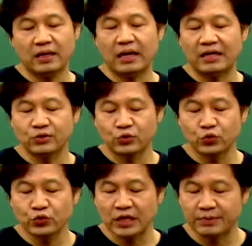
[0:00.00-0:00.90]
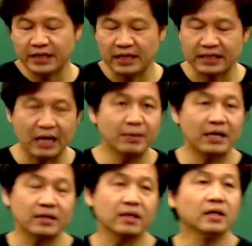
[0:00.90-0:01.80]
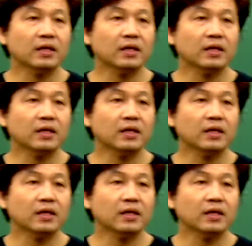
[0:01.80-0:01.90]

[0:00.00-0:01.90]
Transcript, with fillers: 아, 주 중요합니다. 다만,